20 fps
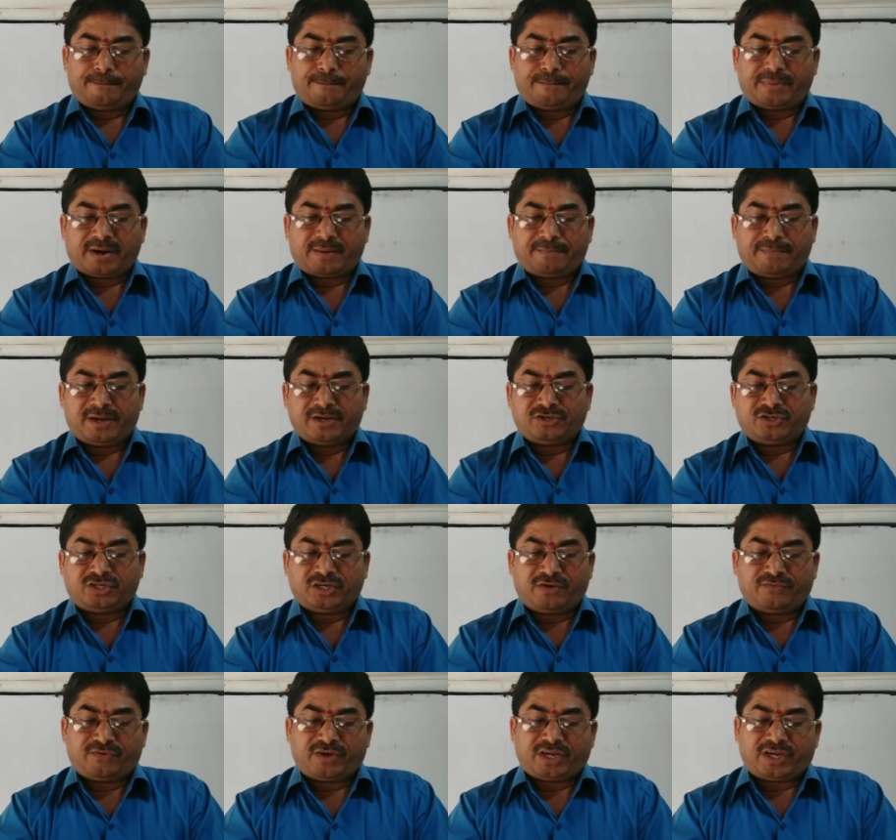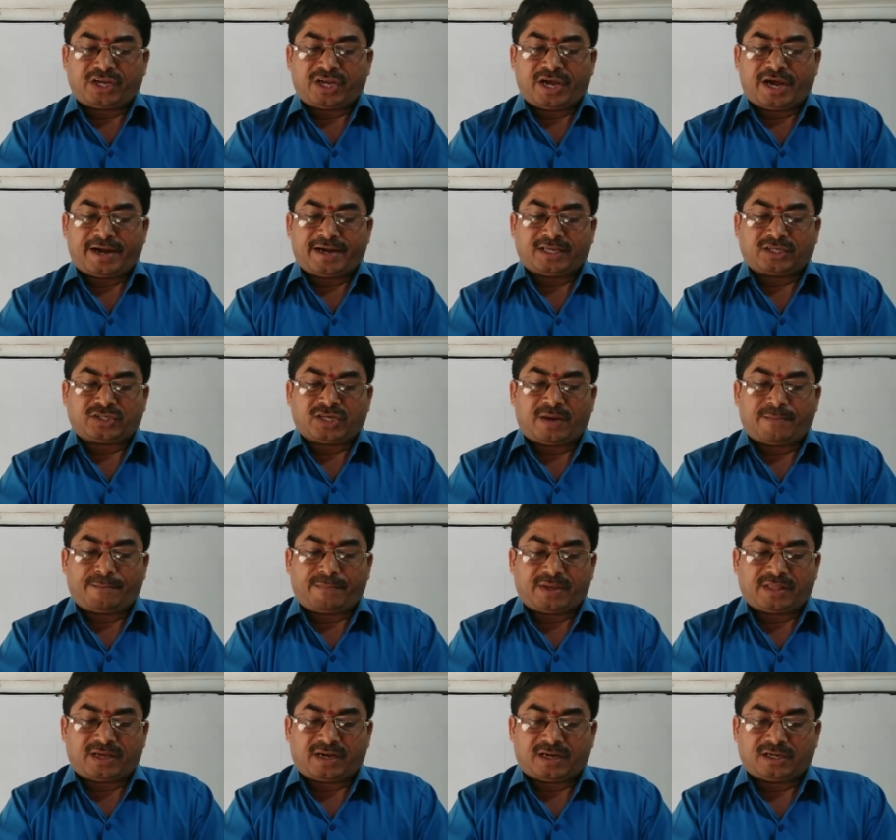ప్రపంచ విజ్ఞాన
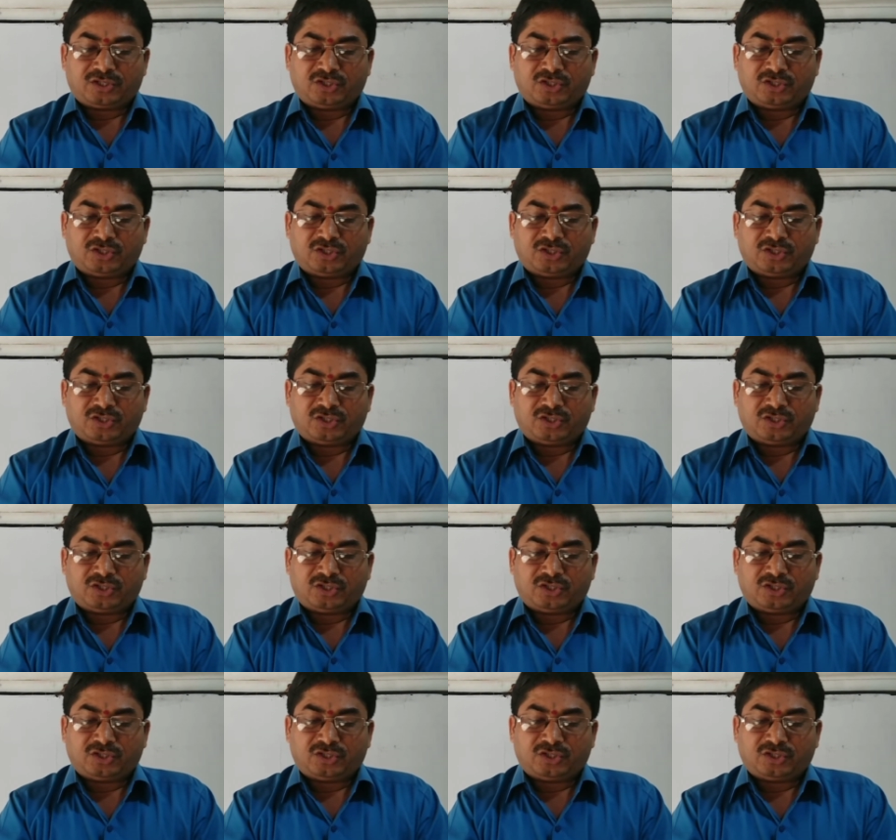సంపద